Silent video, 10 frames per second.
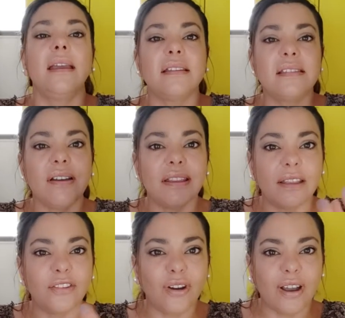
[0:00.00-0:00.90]
que se van
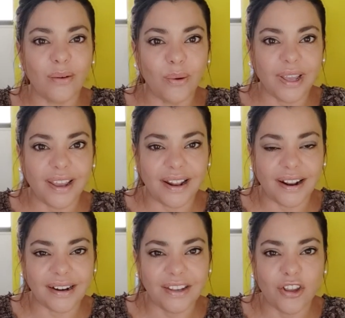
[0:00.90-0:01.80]
dando en cada una de
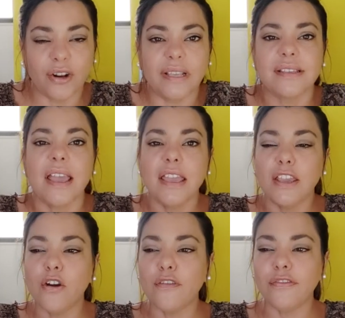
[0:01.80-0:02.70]
las regiones
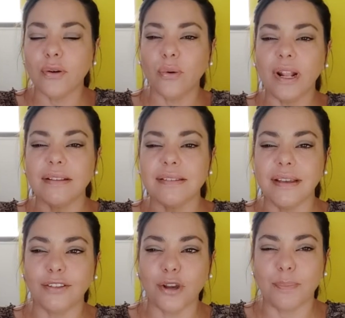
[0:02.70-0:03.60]
y configuran
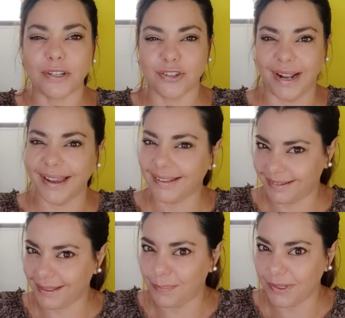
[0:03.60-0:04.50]
ciertos
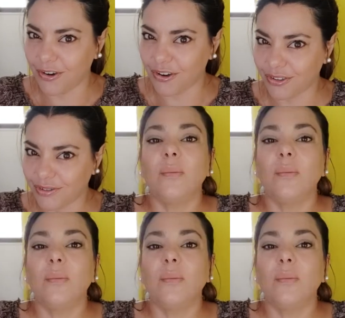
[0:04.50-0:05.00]
personajes típicos.